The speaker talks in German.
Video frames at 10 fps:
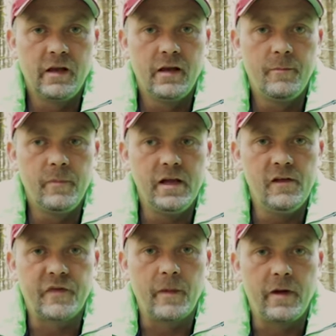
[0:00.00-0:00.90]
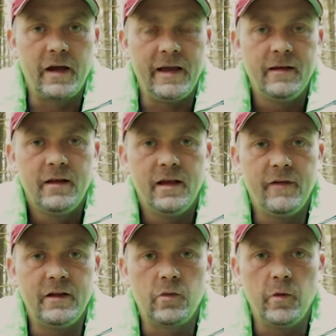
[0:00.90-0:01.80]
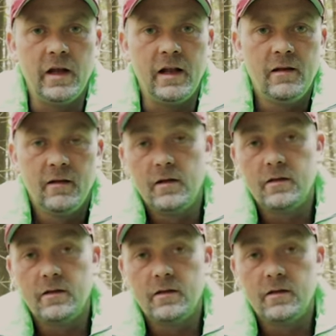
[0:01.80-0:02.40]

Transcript: ähm, hilft dabei, eventuell,